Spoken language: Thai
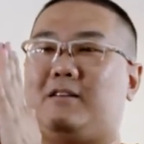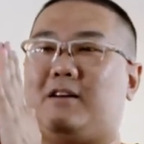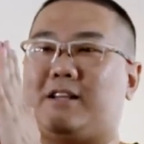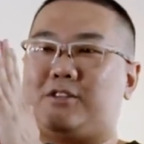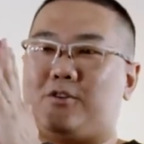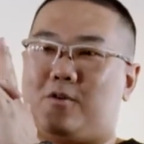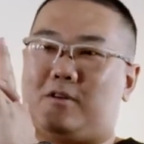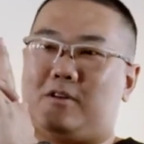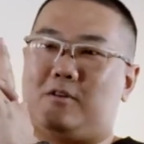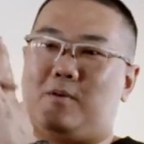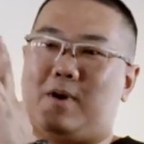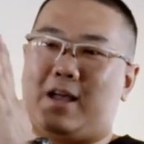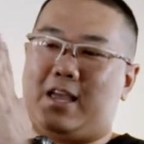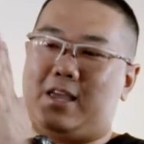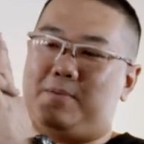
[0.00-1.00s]
กระจกหรือ
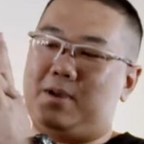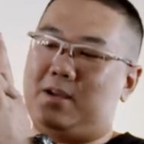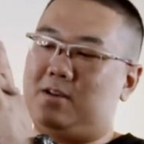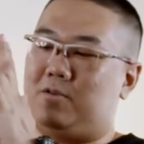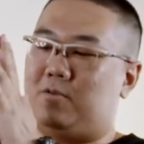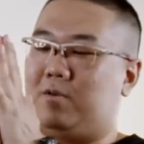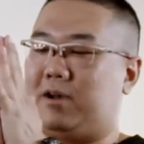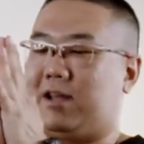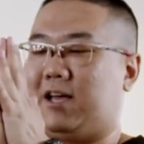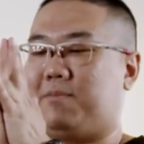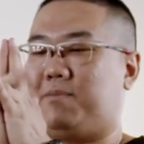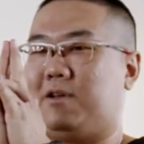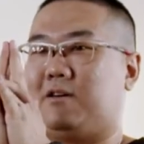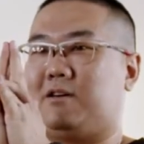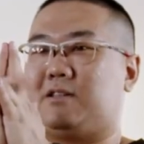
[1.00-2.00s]
ว่าให้เพื่อนดูนะครับ
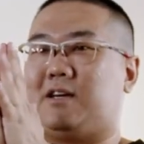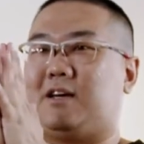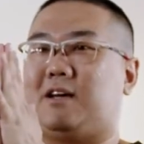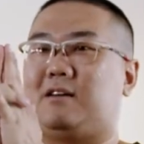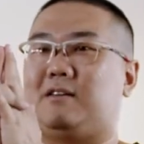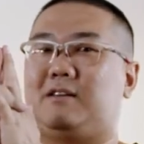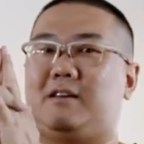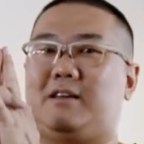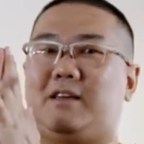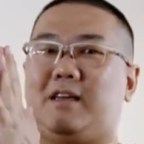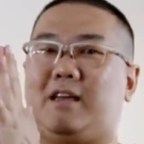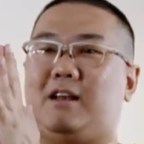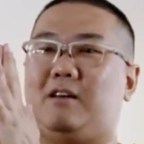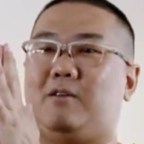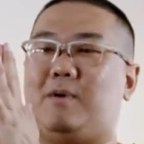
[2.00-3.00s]
เราก็จะ
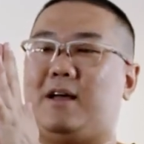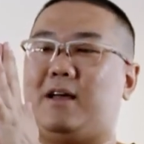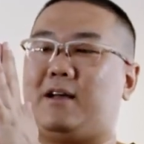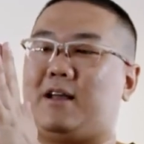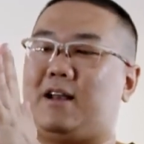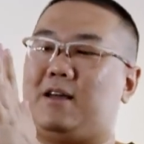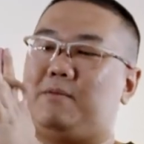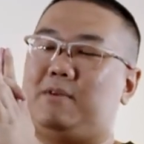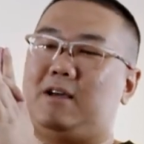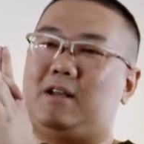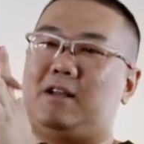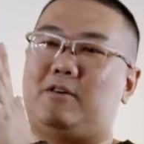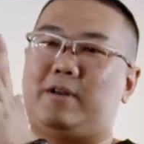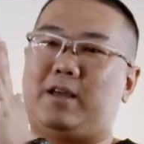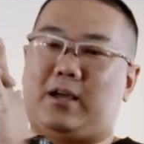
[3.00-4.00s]
เห็นเลยว่ากล้ามเนื้อ
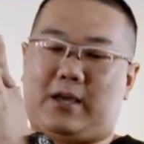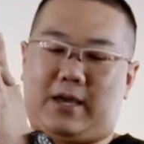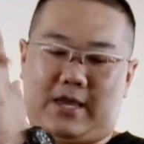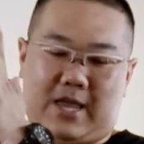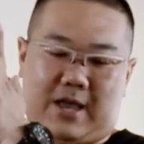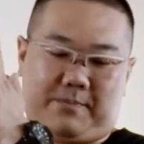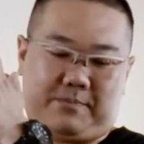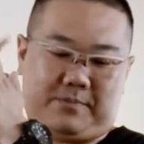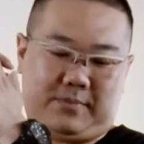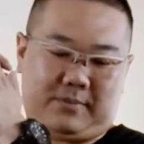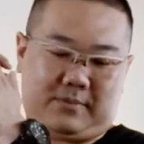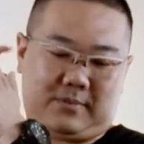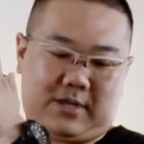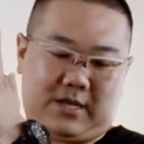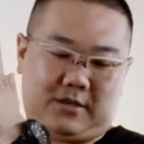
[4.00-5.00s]
เราเนี่ยขยับ
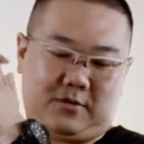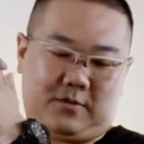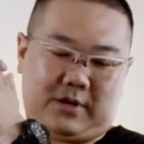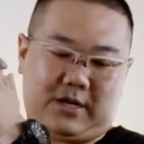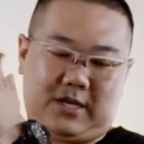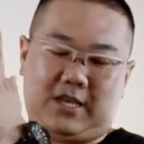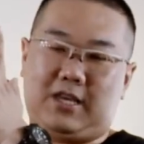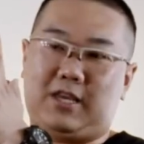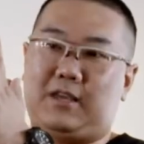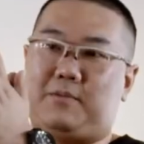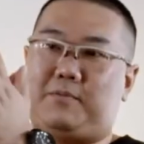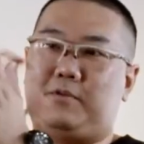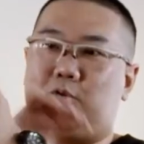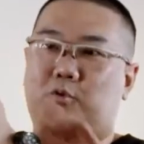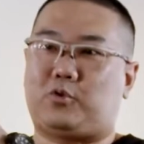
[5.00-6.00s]
ในส่วนที่
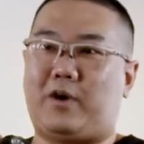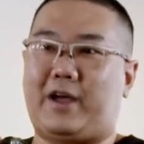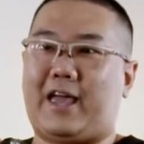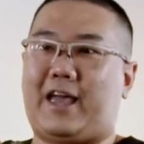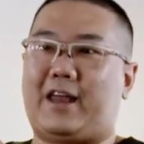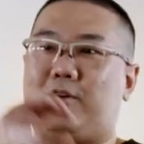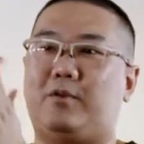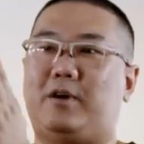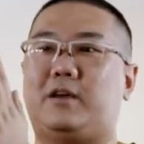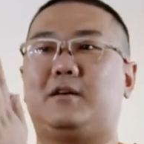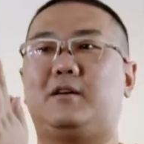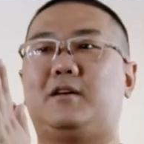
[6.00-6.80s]
อยู่ตรงแขนด้วย